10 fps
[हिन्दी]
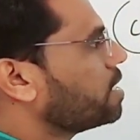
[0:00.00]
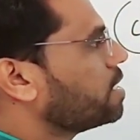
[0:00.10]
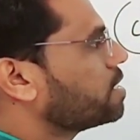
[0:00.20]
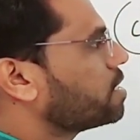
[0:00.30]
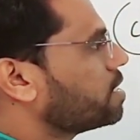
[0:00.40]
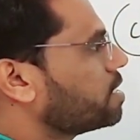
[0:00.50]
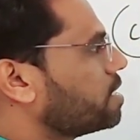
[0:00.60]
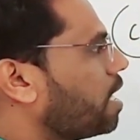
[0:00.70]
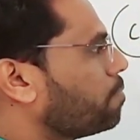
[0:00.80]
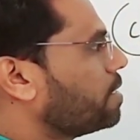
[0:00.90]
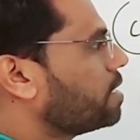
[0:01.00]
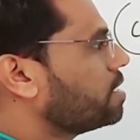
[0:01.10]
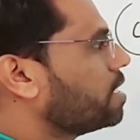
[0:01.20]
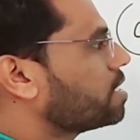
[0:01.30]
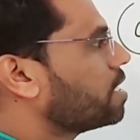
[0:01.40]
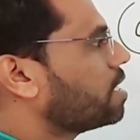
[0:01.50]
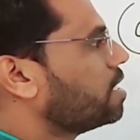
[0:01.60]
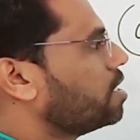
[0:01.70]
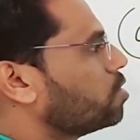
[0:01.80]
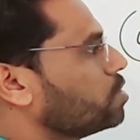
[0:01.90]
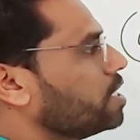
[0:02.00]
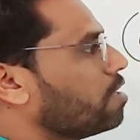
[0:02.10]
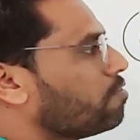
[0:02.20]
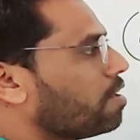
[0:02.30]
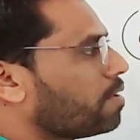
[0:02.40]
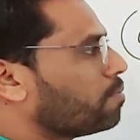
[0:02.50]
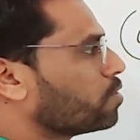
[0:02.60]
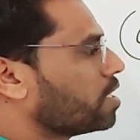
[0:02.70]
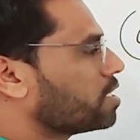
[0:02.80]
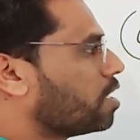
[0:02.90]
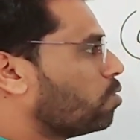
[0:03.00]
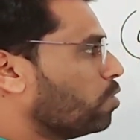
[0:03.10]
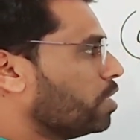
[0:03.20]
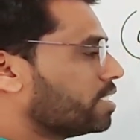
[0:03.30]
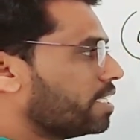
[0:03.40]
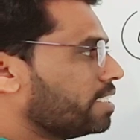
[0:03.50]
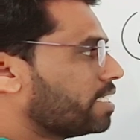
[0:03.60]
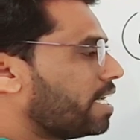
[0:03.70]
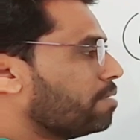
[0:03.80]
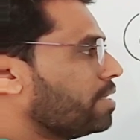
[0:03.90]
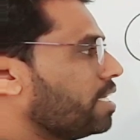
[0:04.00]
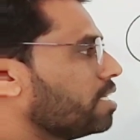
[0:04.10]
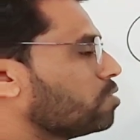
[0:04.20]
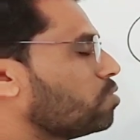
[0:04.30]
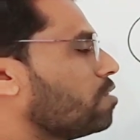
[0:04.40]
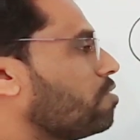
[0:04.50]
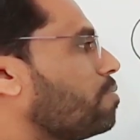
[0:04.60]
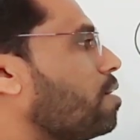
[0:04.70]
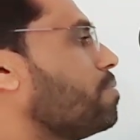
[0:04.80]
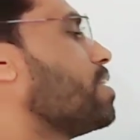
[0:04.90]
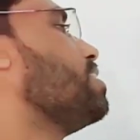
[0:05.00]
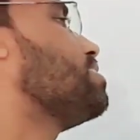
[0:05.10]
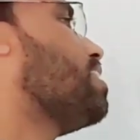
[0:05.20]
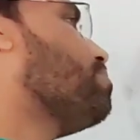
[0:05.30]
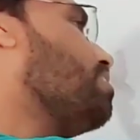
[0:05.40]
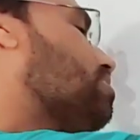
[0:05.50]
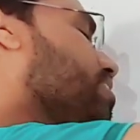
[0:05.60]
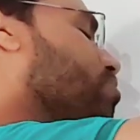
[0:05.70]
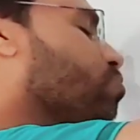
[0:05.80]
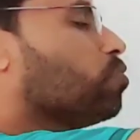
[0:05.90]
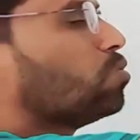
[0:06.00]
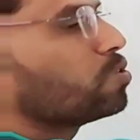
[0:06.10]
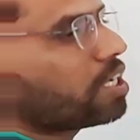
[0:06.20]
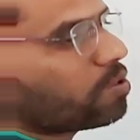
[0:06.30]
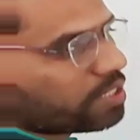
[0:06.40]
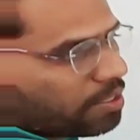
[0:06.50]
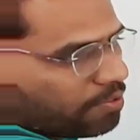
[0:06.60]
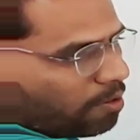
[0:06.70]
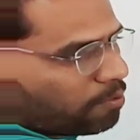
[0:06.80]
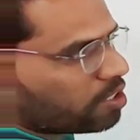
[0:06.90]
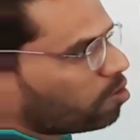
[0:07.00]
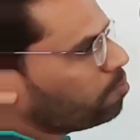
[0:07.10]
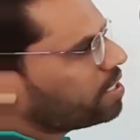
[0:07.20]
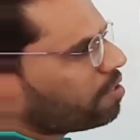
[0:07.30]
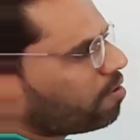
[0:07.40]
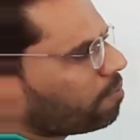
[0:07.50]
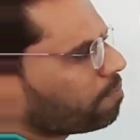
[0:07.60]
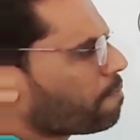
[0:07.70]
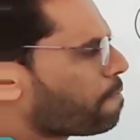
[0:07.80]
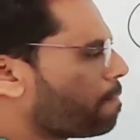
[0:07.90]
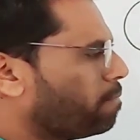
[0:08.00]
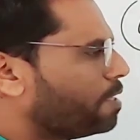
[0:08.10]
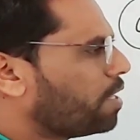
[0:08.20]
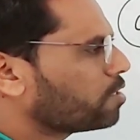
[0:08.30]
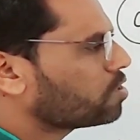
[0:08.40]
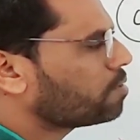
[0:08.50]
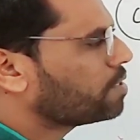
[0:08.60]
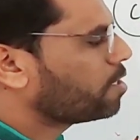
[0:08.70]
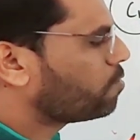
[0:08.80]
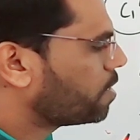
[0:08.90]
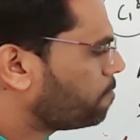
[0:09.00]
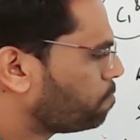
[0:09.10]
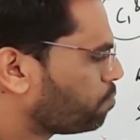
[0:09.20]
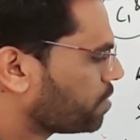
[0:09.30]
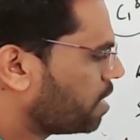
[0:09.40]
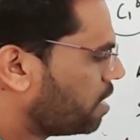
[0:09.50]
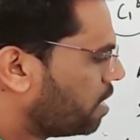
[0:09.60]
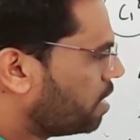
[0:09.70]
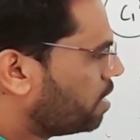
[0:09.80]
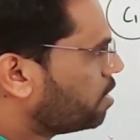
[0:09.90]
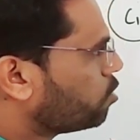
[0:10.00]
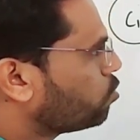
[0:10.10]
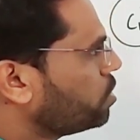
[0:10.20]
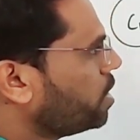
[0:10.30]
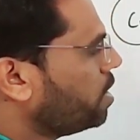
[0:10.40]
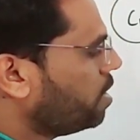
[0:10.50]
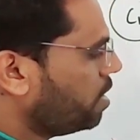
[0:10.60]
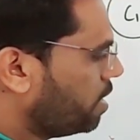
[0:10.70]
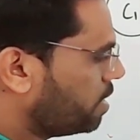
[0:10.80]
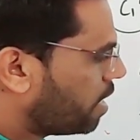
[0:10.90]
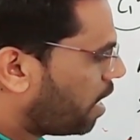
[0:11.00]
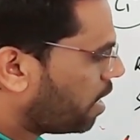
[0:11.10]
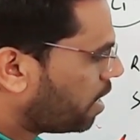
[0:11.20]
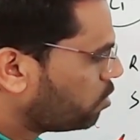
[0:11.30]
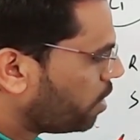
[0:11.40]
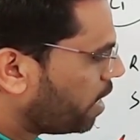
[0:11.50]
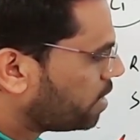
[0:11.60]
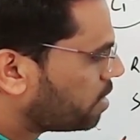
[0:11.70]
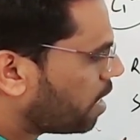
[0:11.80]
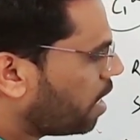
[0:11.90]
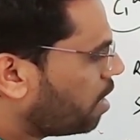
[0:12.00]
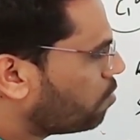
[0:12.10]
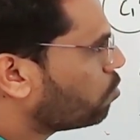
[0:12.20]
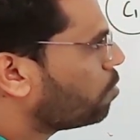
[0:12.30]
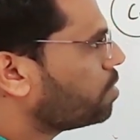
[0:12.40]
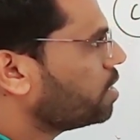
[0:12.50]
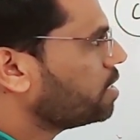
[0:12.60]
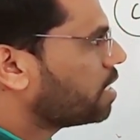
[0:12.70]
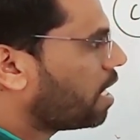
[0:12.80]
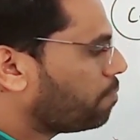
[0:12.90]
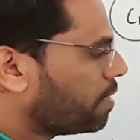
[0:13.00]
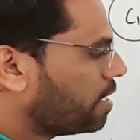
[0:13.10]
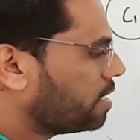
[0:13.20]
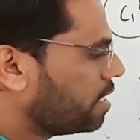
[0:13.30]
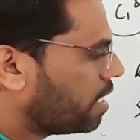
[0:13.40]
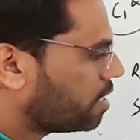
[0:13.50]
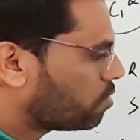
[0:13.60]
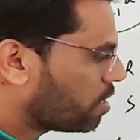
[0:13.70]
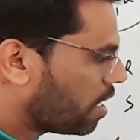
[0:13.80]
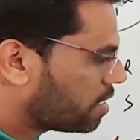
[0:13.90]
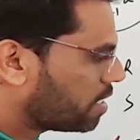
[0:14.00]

इस यहाँ पर लिख दिया था तो ये अल्फ़ा फॉर्म हो गया था ओ OH अगर इस साइड में है तो अल्फ़ा फॉर्म अगर इस साइड में लिखते हैं तो ग्लूकोज का कौन सा फॉर्म होता है वो बीटा फॉर्म मेरी बात को समझ रहे होंगे तो ये यहाँ का जो एच था वो हमने यहाँ पर लिख दिया तो यहाँ से